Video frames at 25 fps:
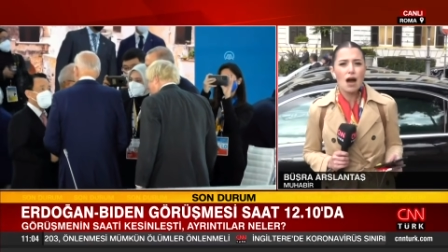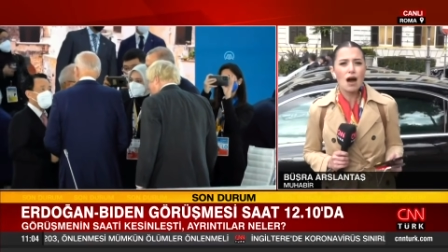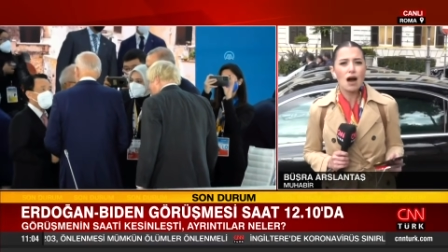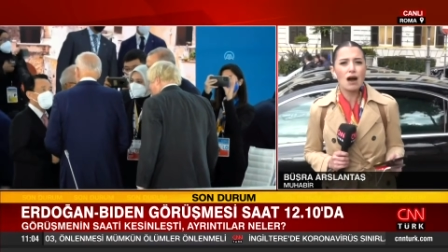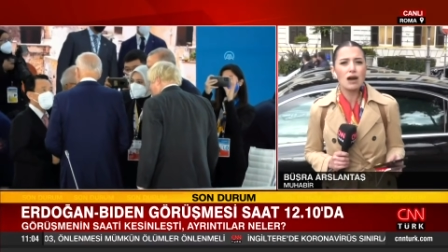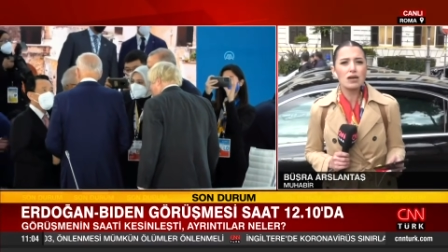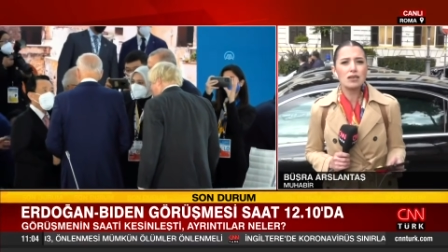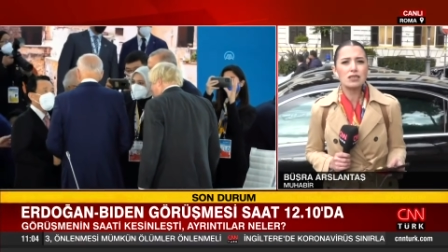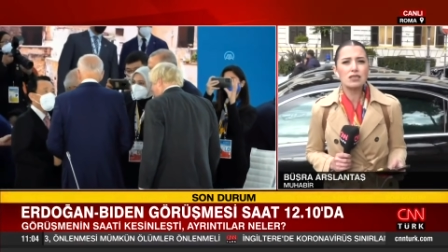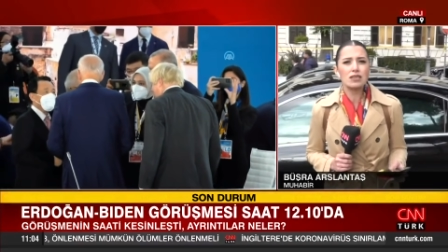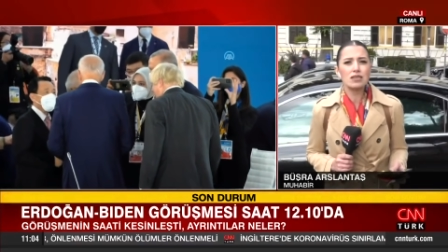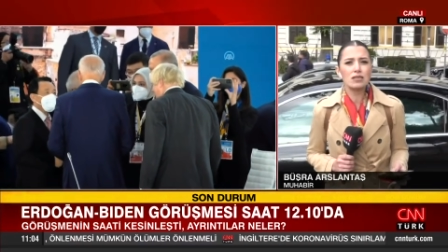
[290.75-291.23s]

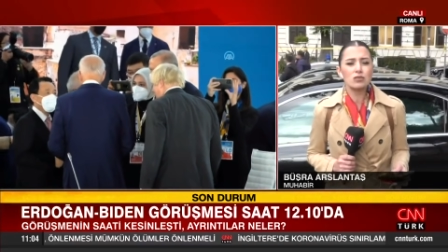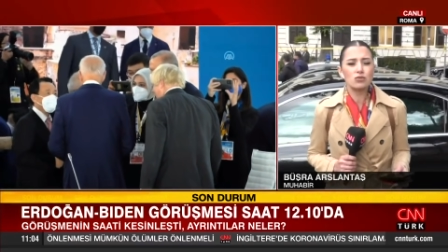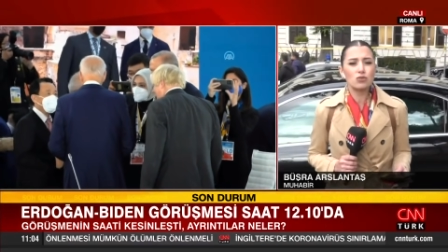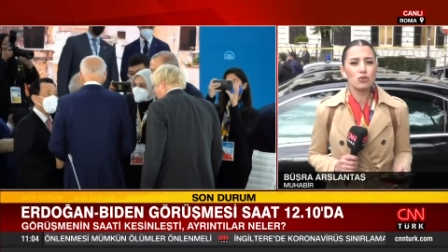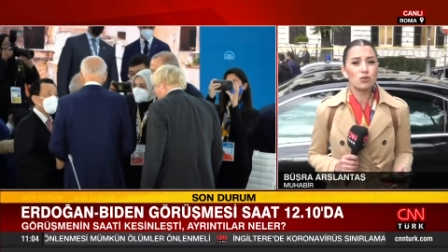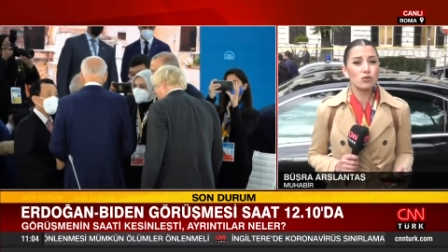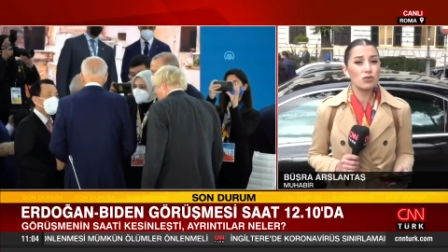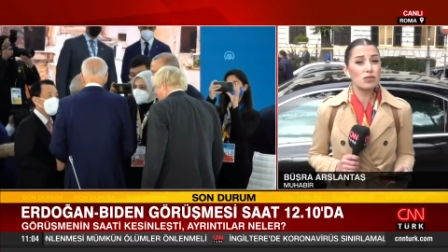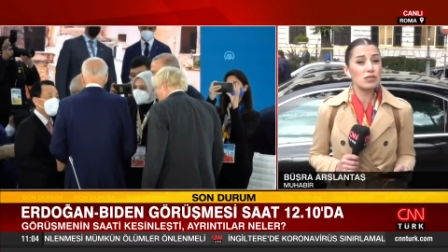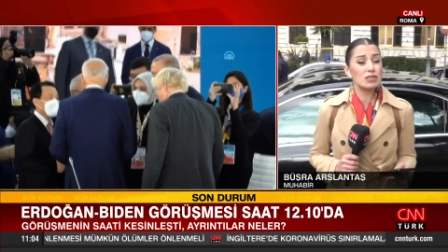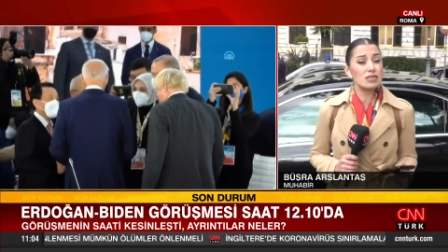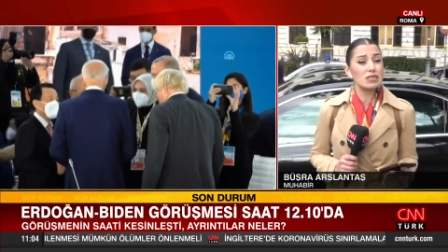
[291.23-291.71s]
Ankara
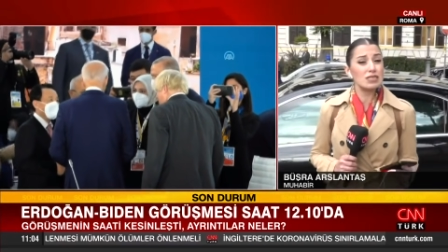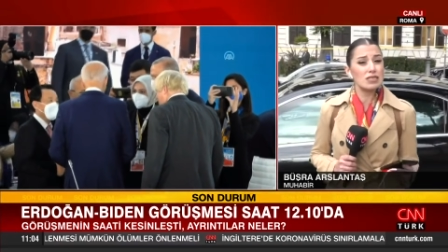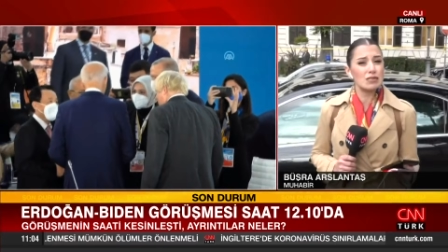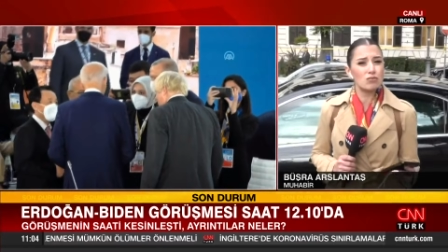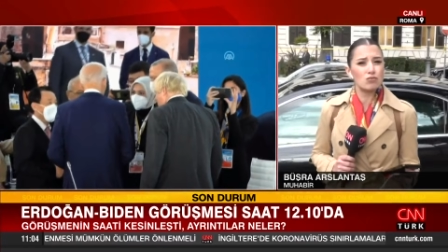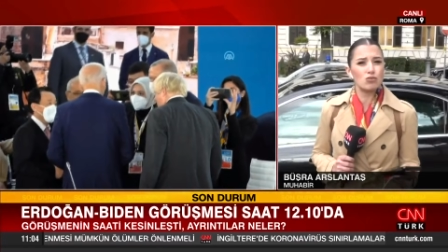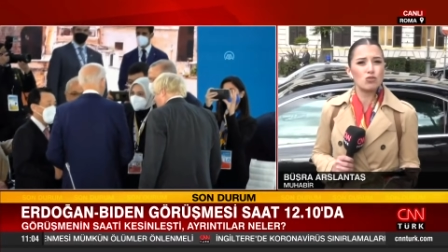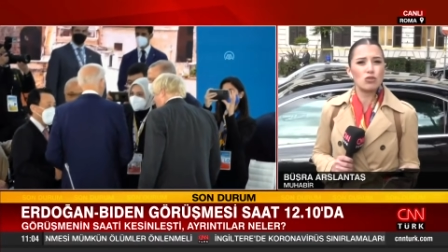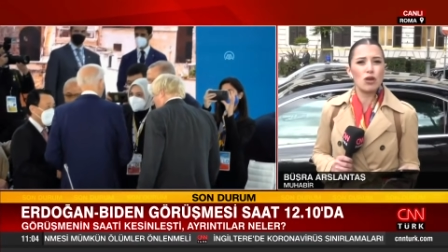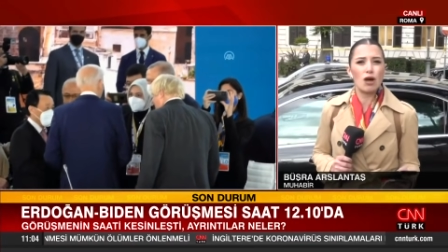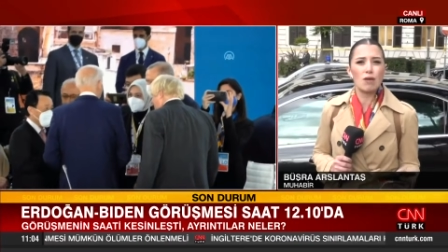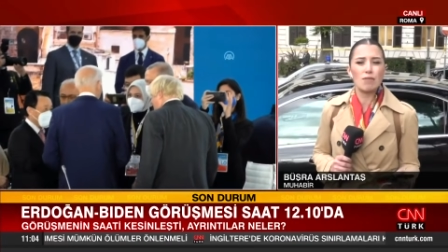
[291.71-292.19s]
diyor ki siz
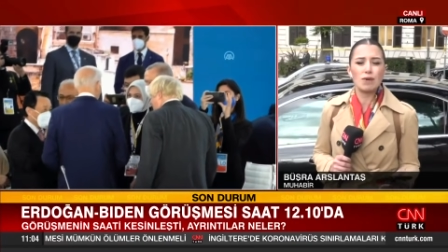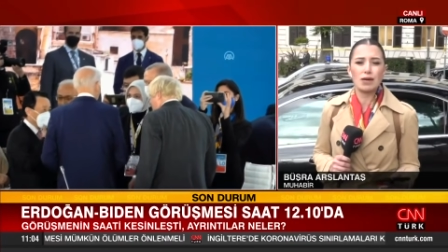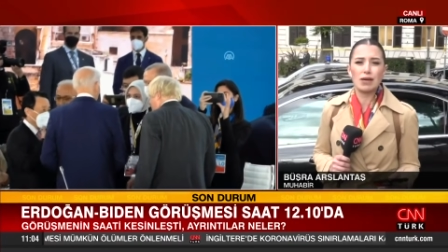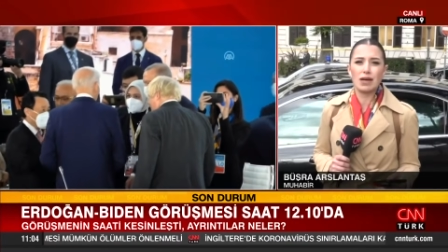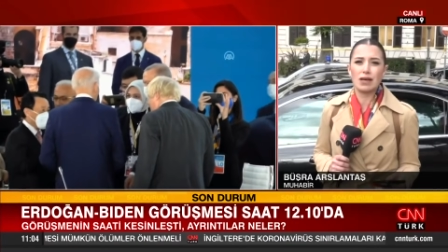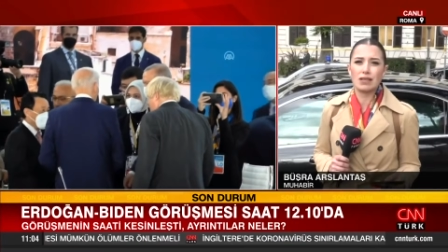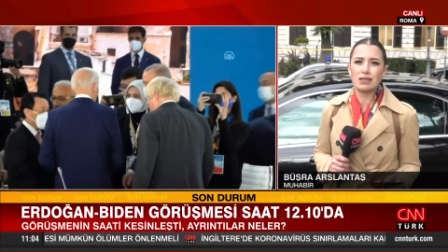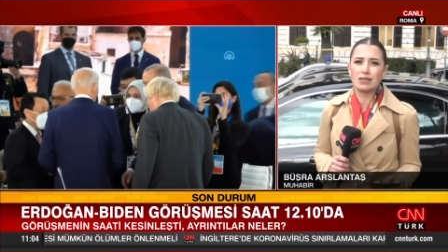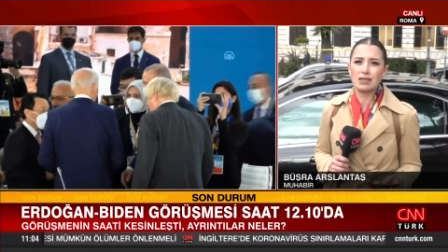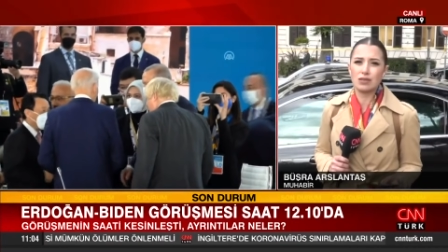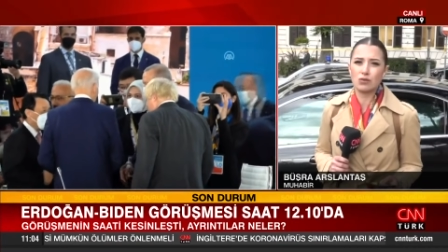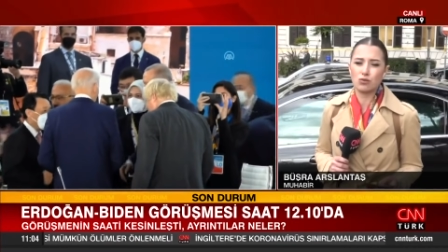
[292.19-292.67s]

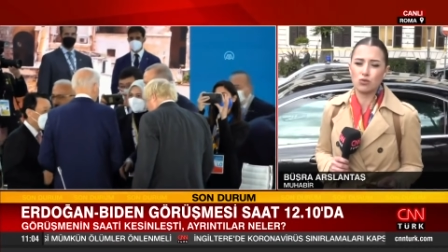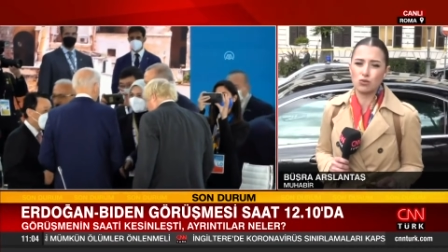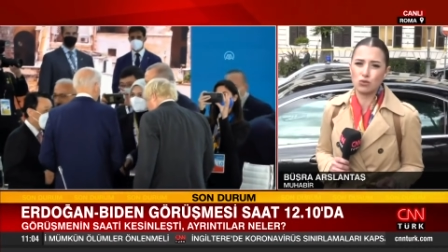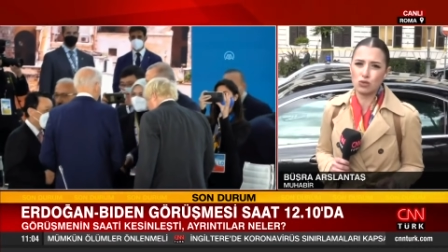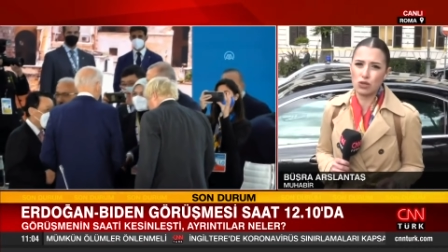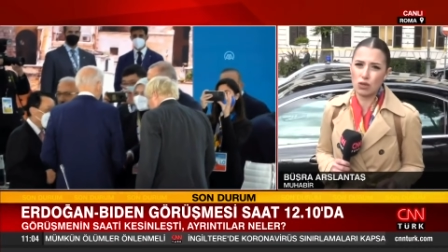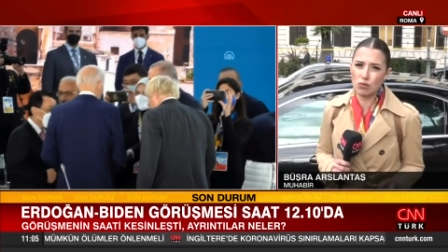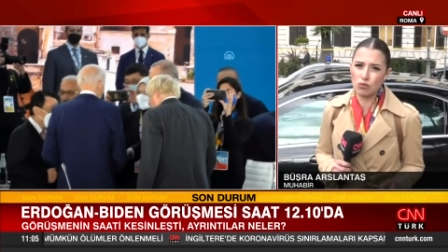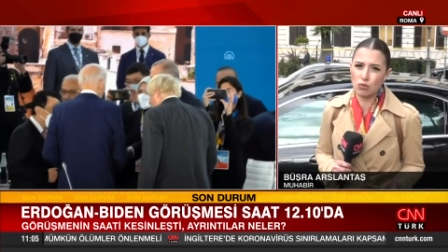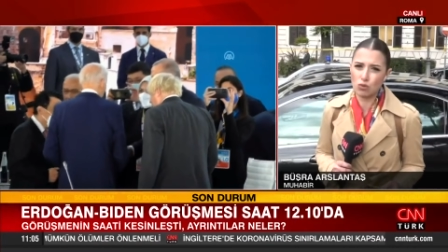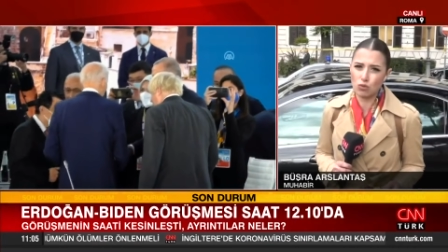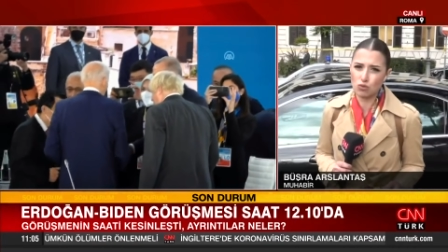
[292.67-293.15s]
mütabakatları
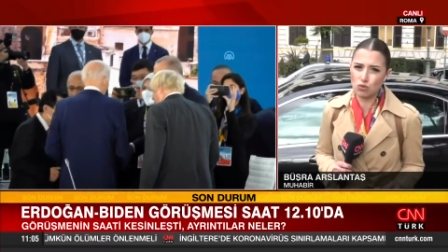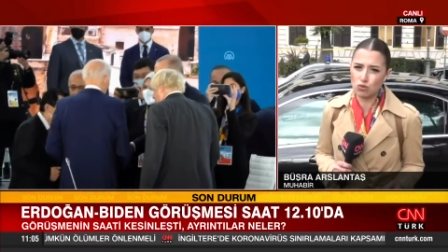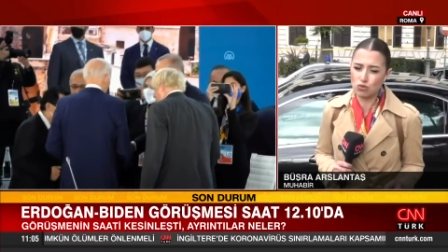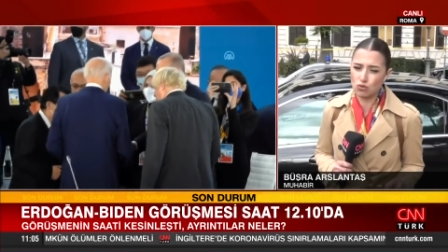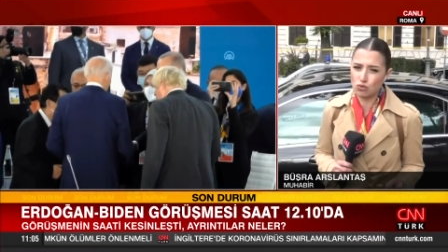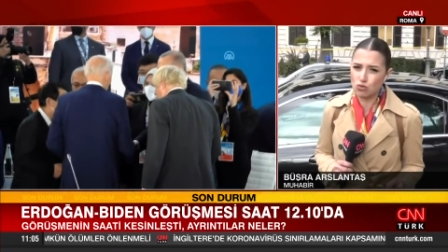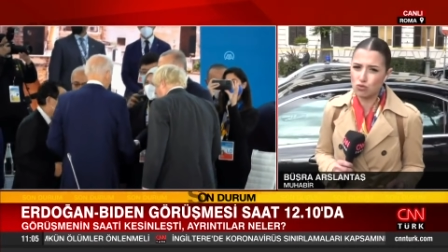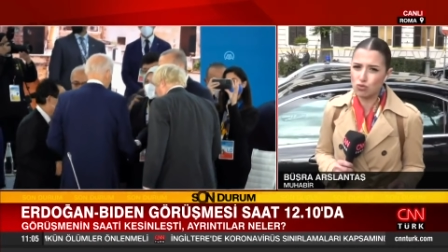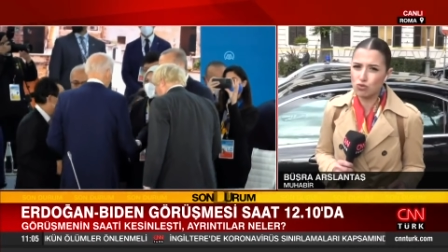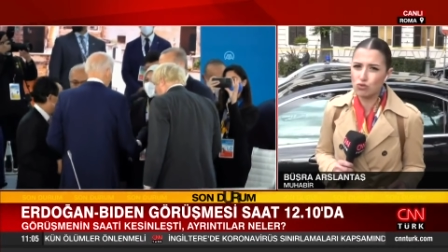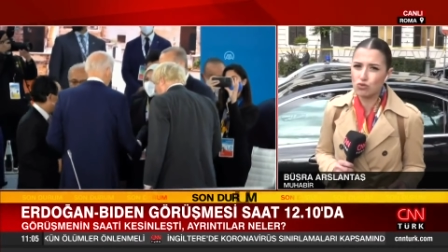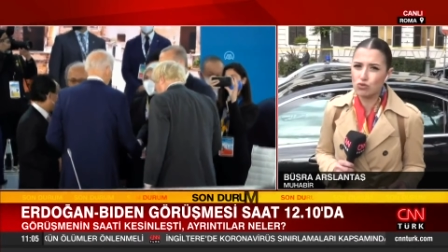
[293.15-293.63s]

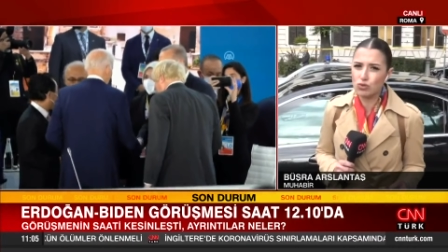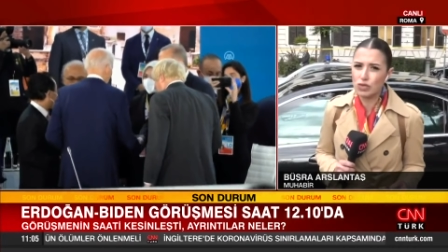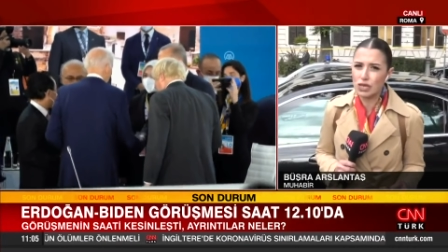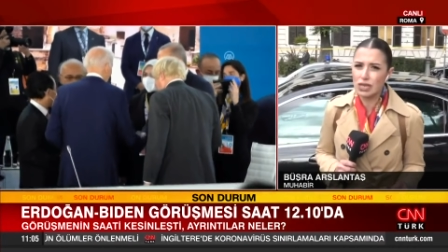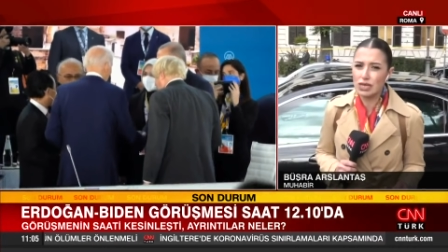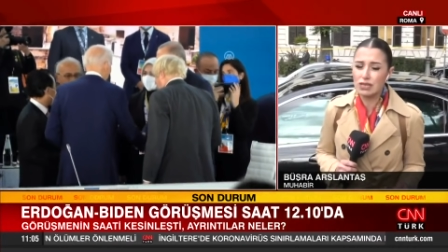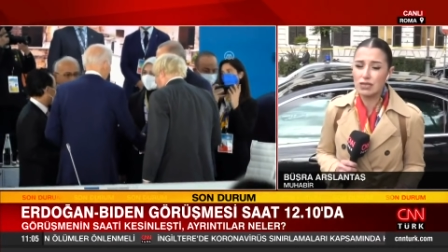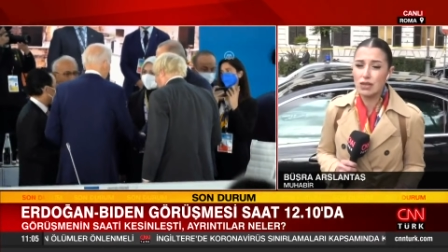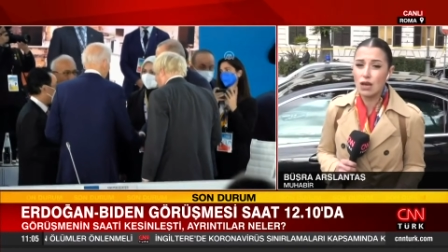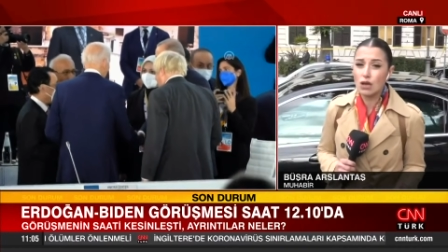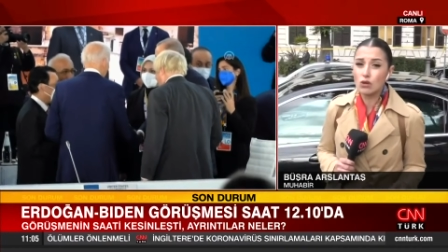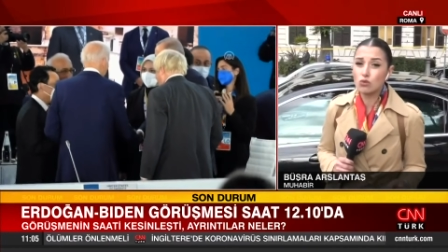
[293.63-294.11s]
uygulamıyorsunuz,
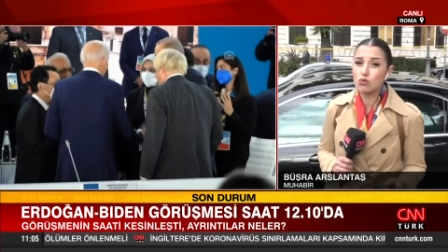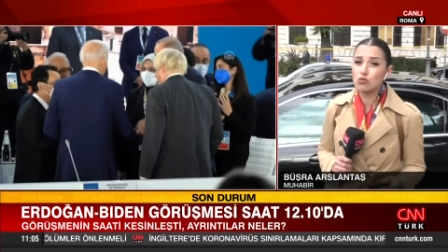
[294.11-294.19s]
uygulayın.